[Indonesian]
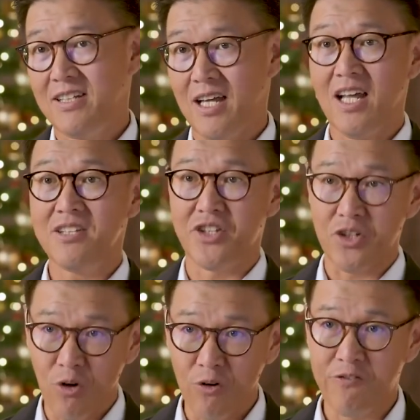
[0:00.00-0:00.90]
Dialah
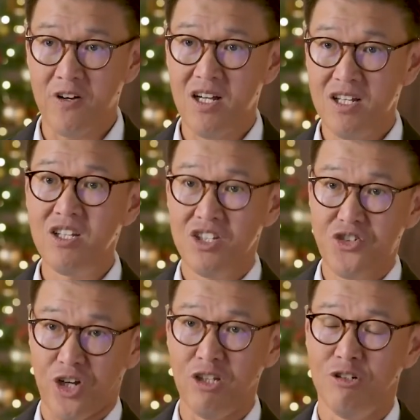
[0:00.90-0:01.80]
Jehovah
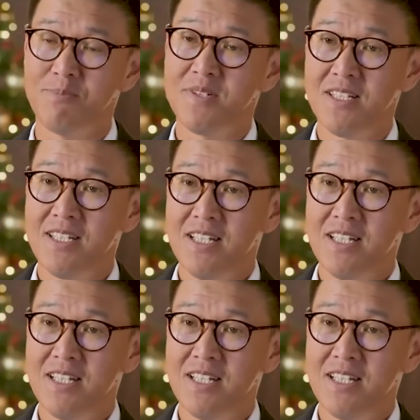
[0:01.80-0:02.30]
Shalom.